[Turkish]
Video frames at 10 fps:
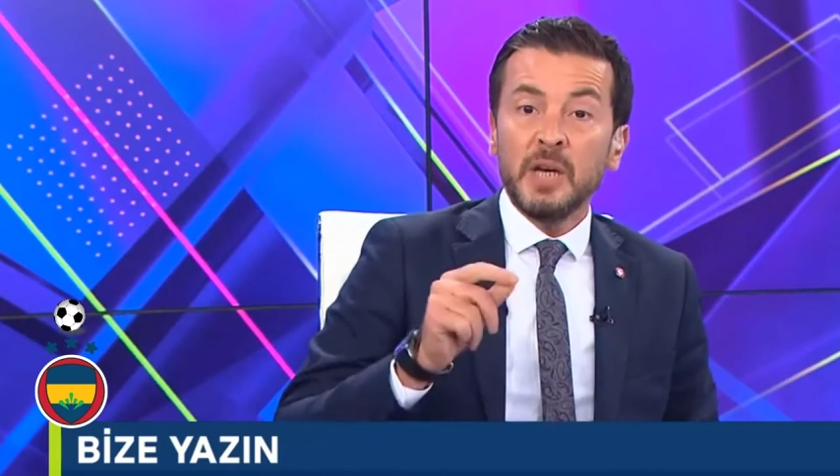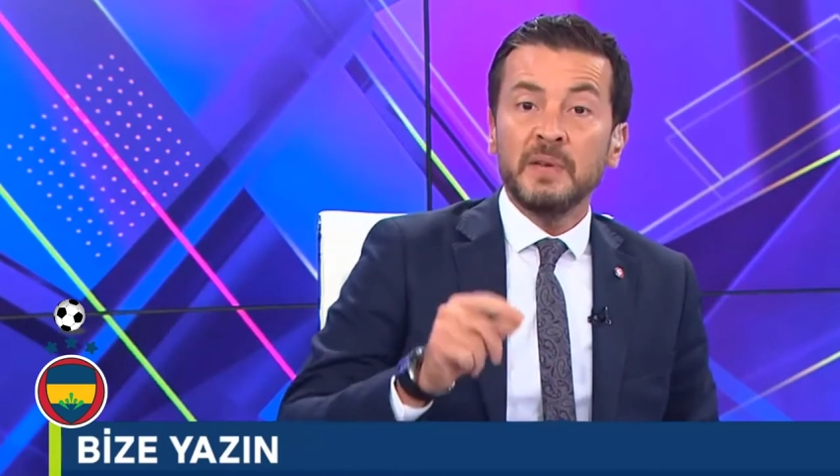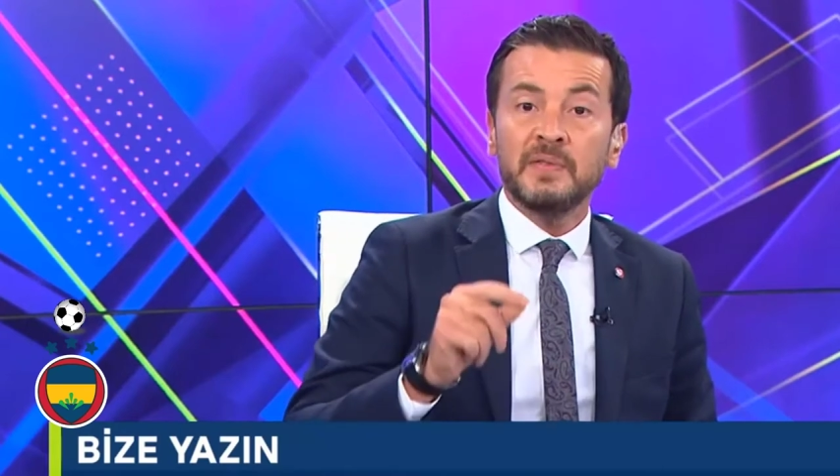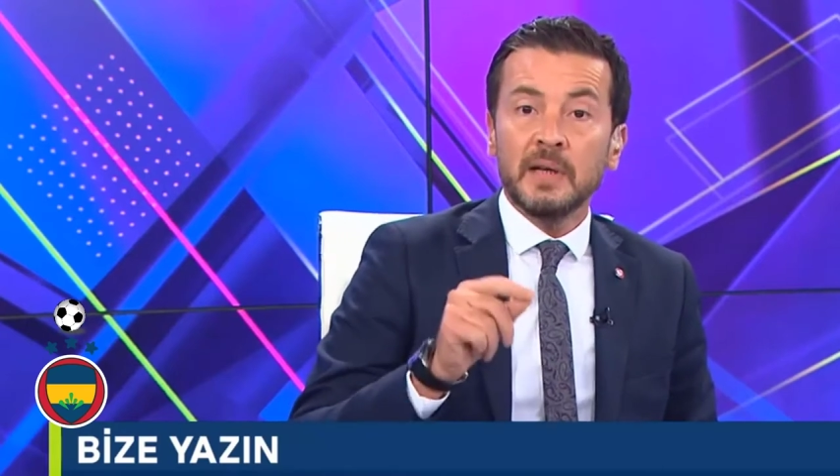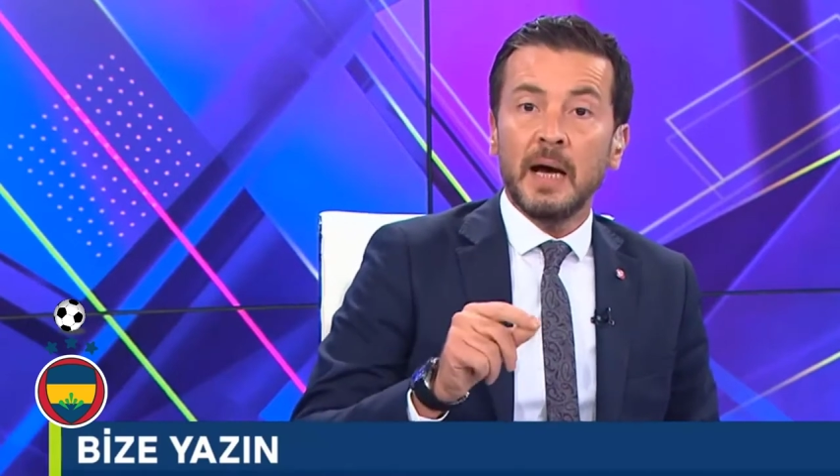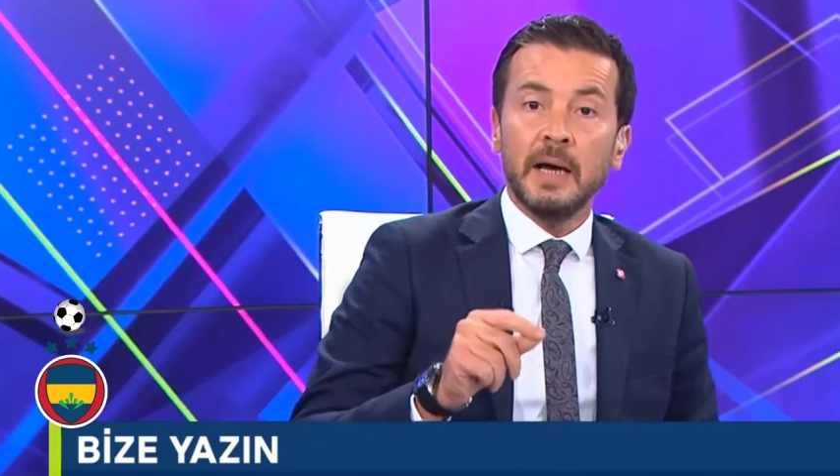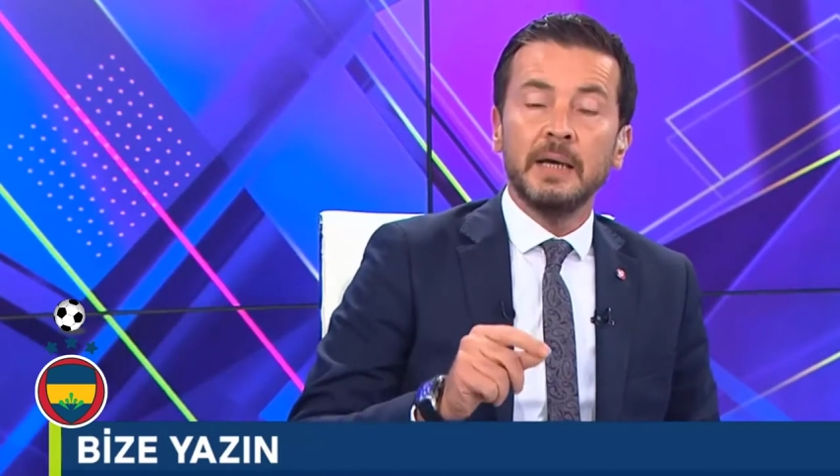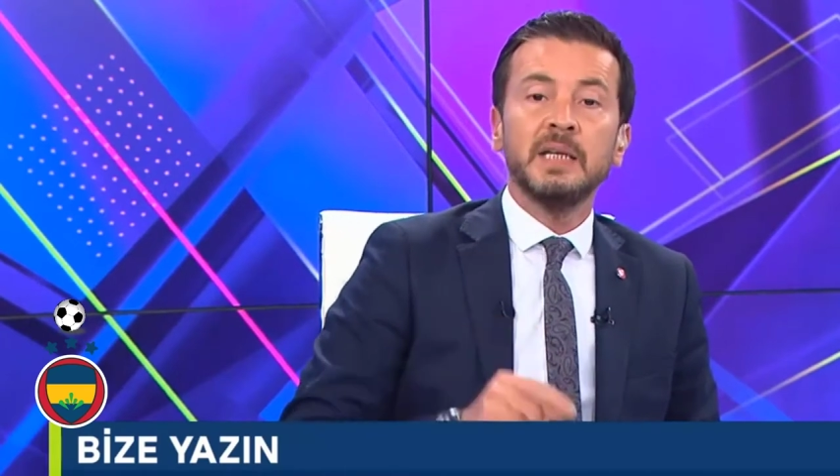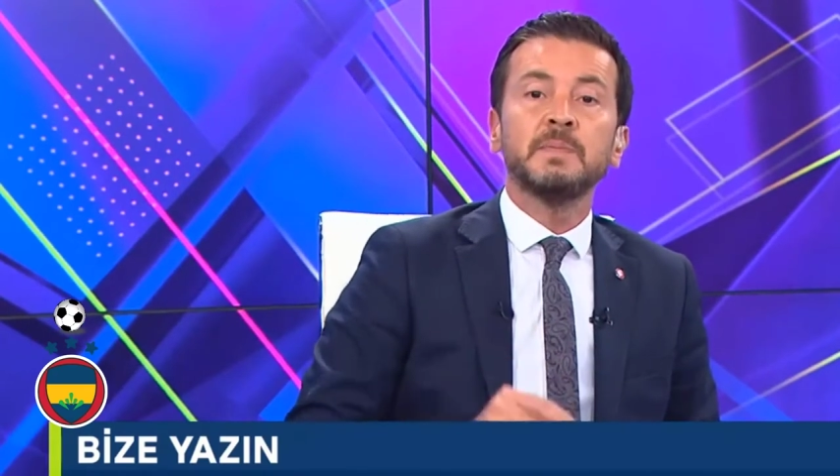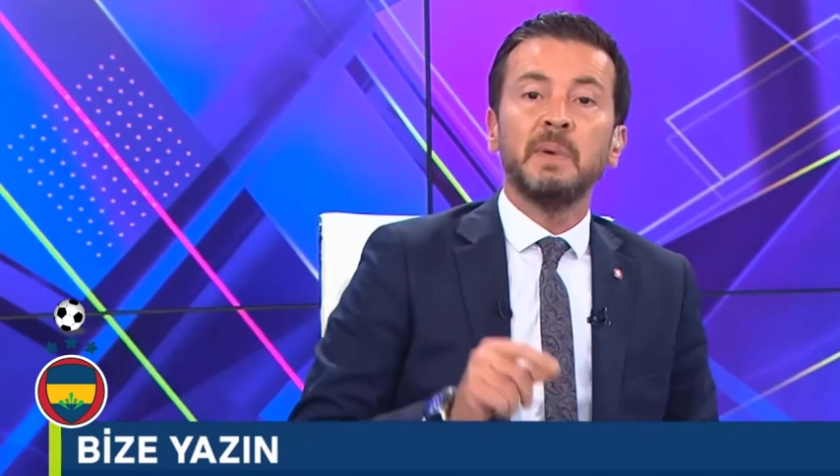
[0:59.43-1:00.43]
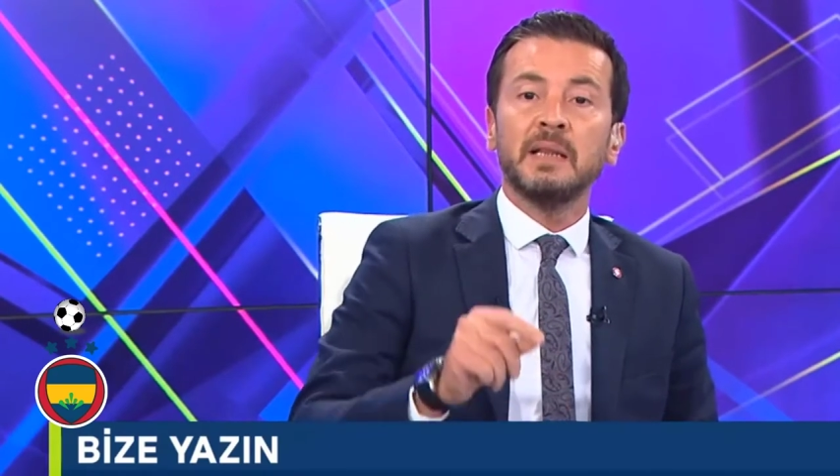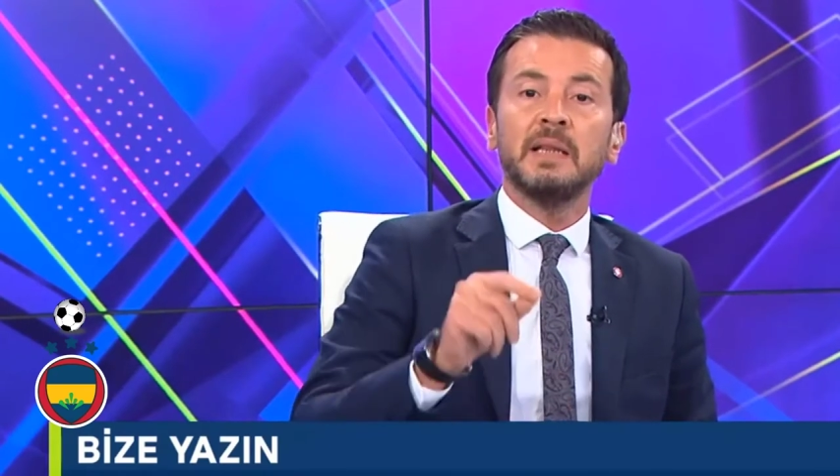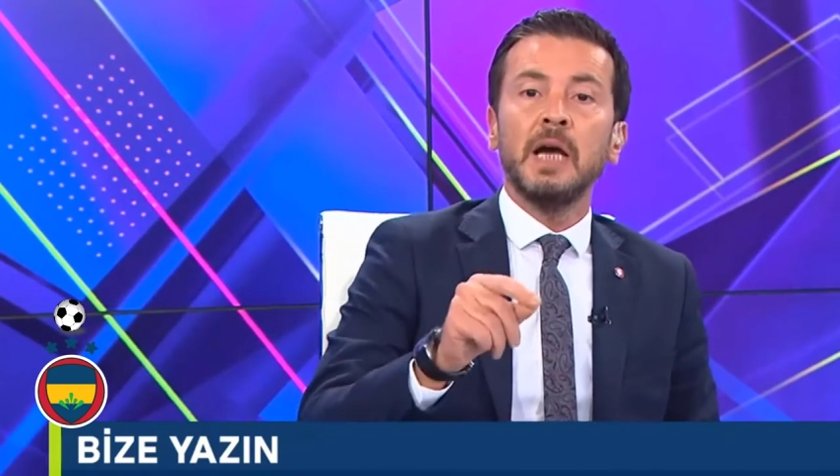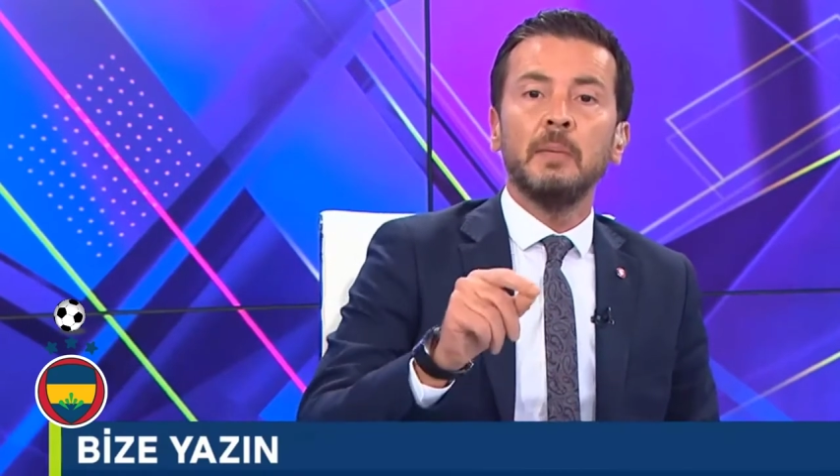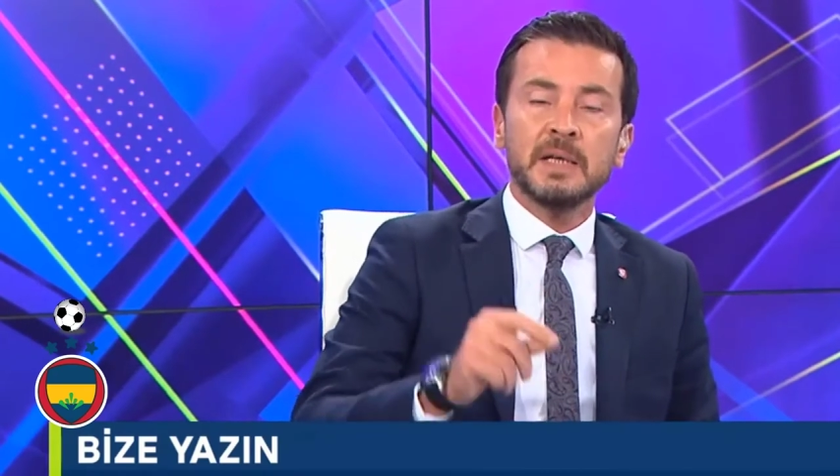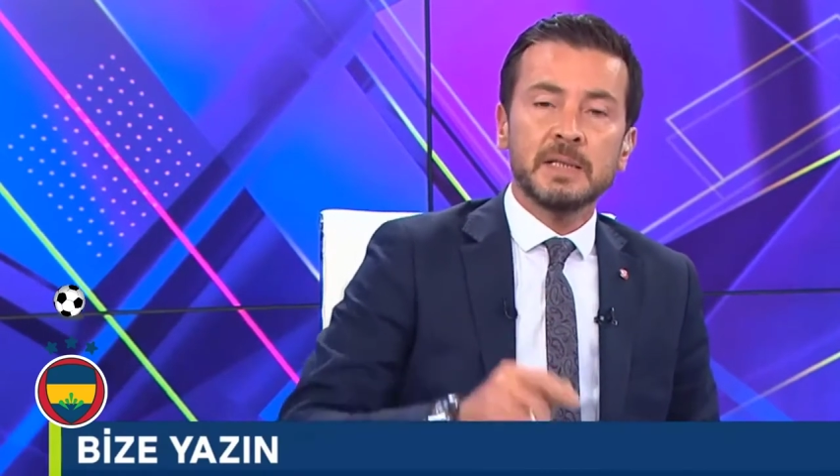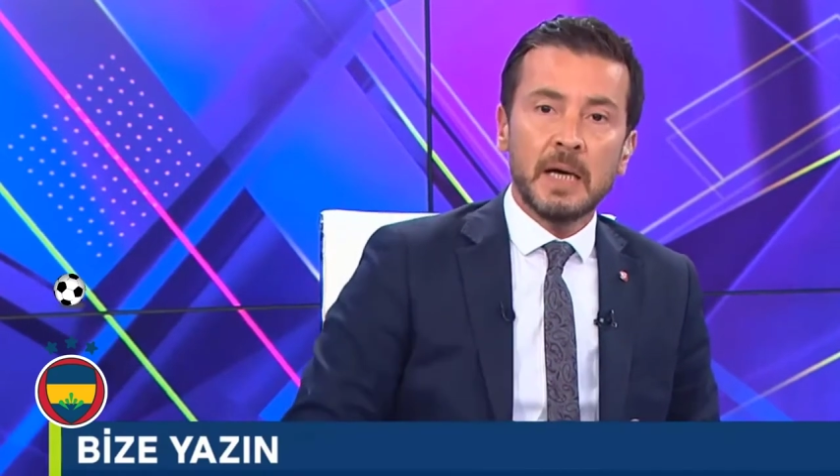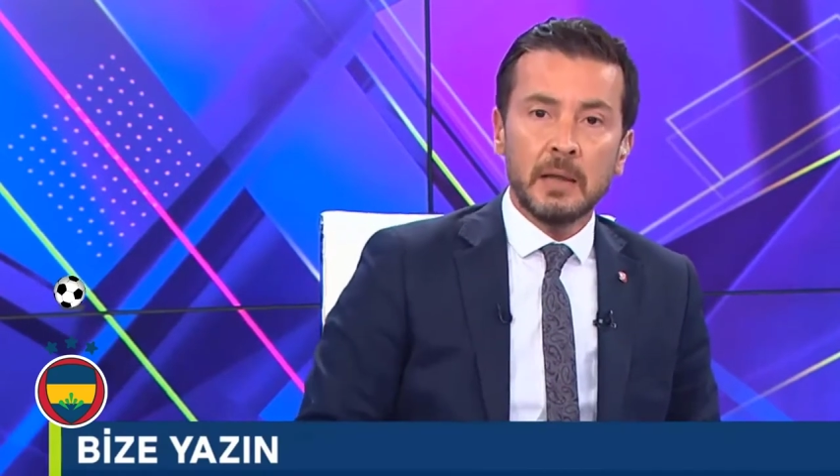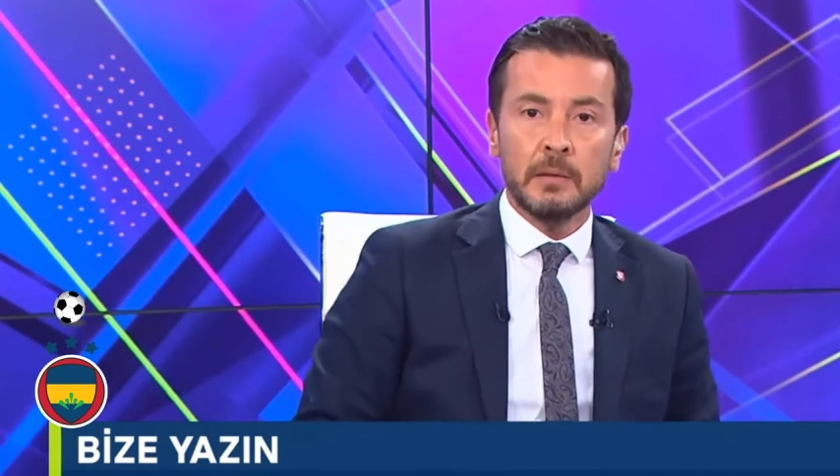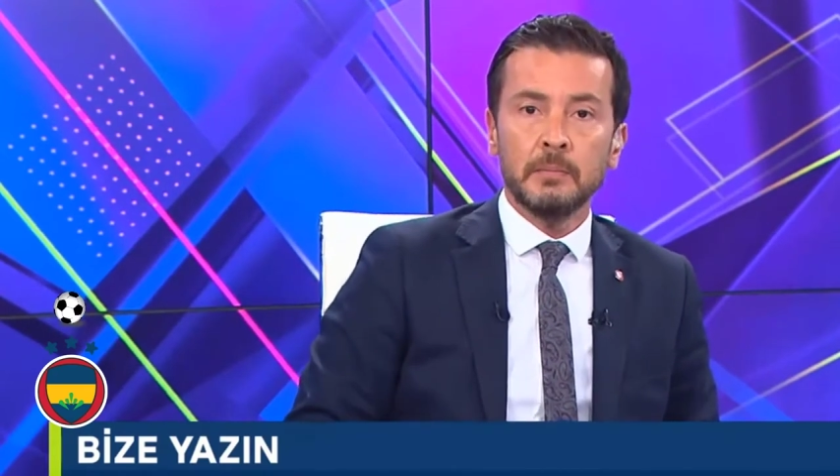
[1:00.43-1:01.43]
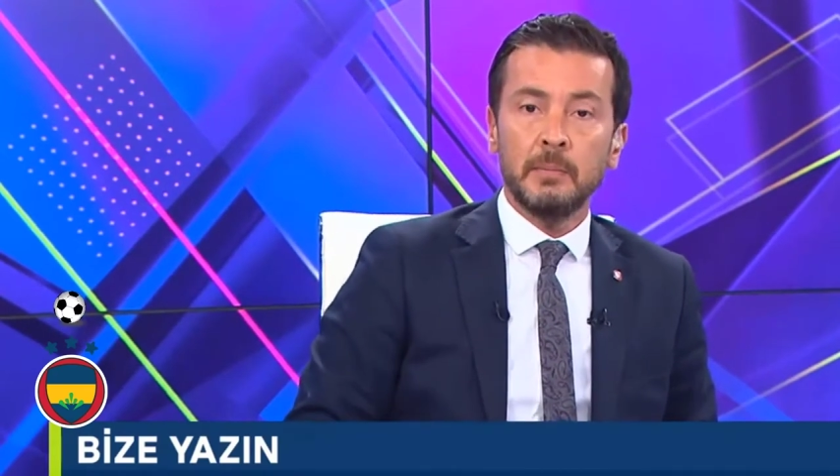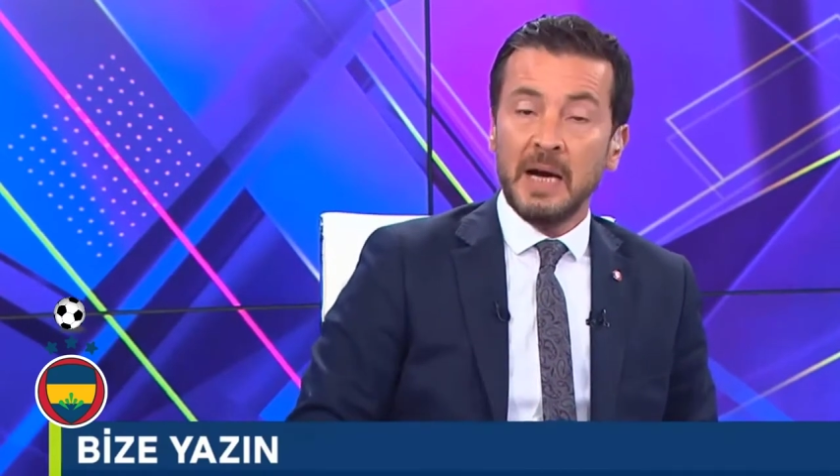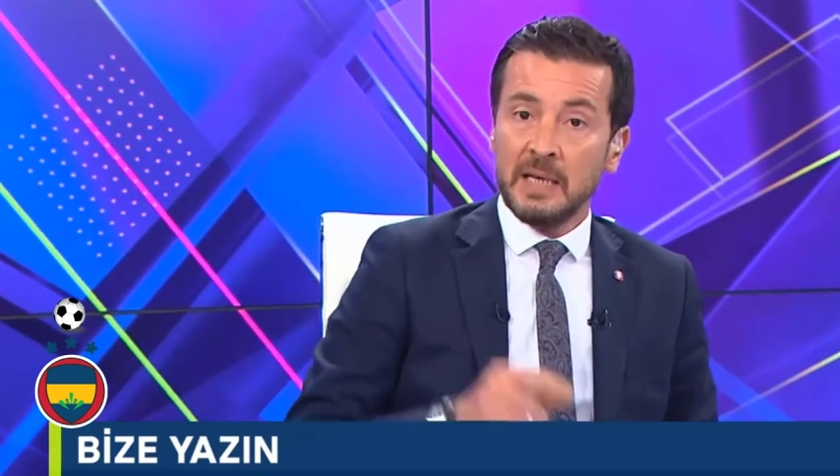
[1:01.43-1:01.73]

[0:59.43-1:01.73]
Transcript: bu iftirayı ispatlayamazsan,